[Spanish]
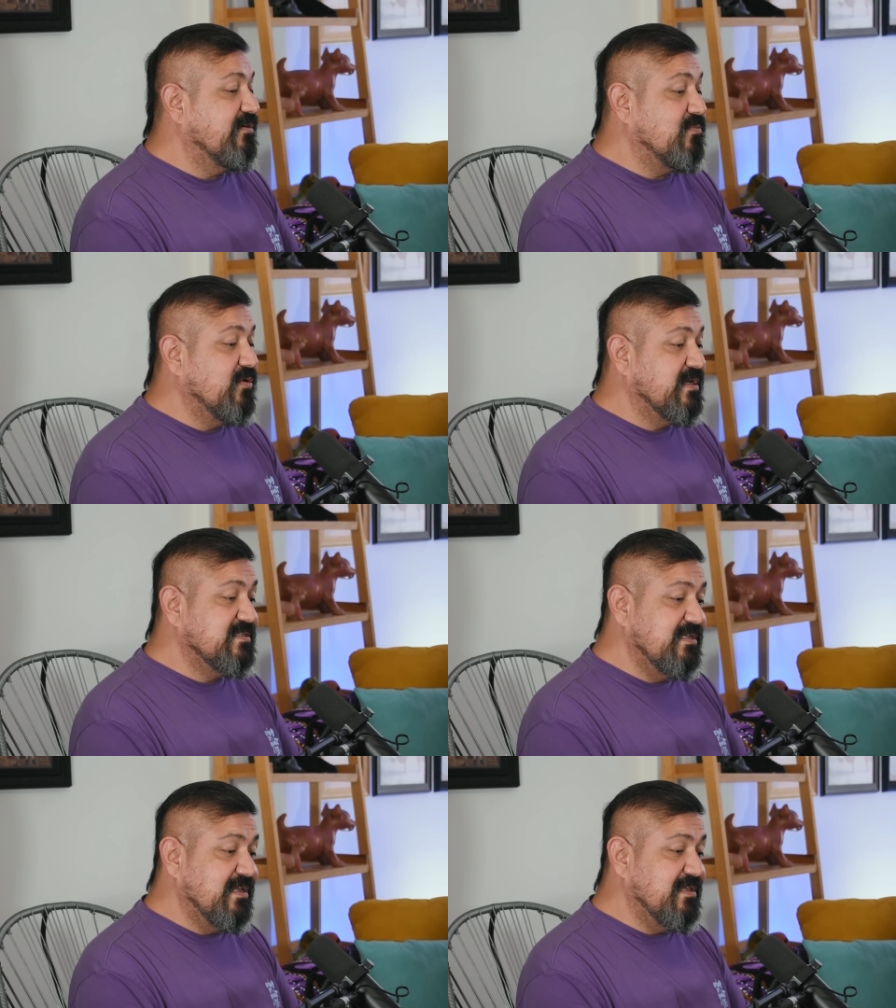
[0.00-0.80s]
fue como que
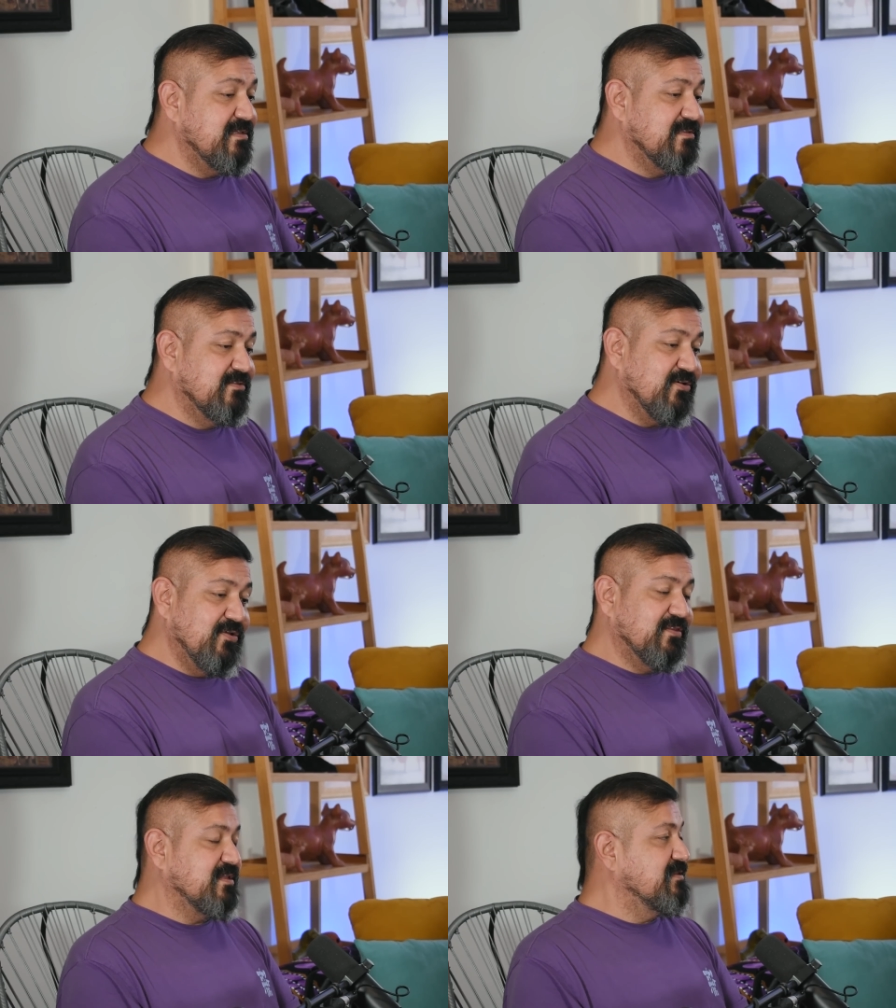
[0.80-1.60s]
sí le
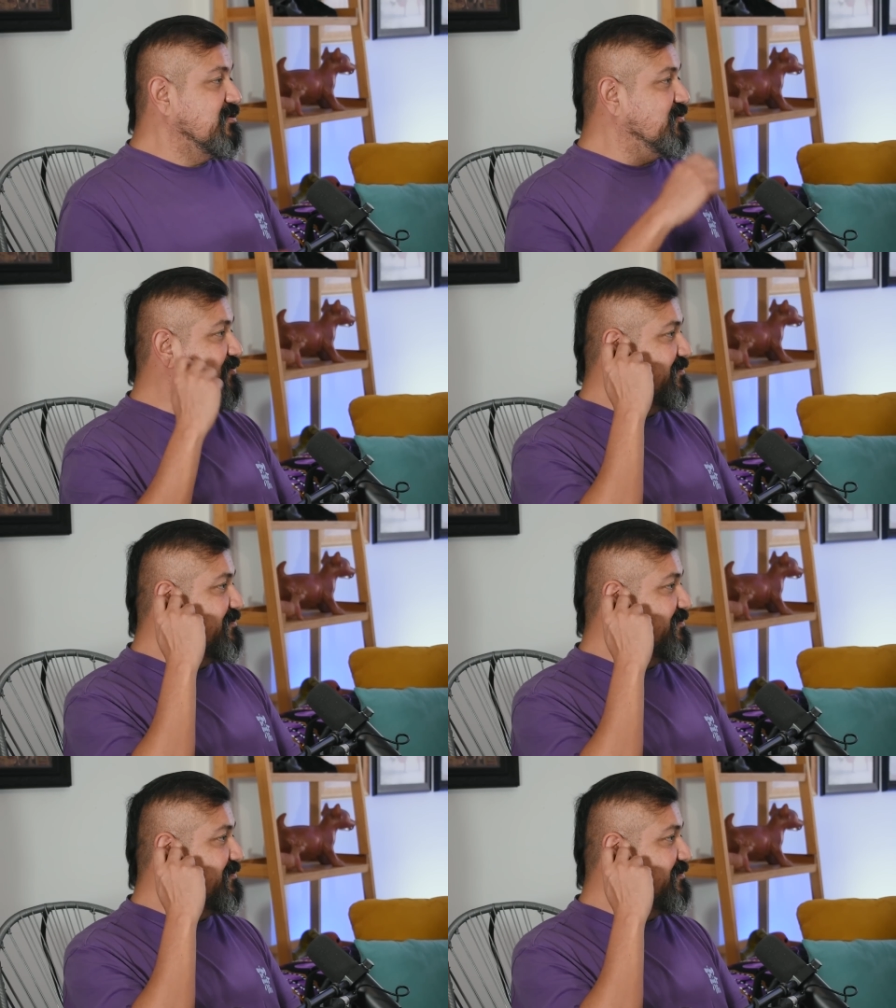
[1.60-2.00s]
dolió tantito,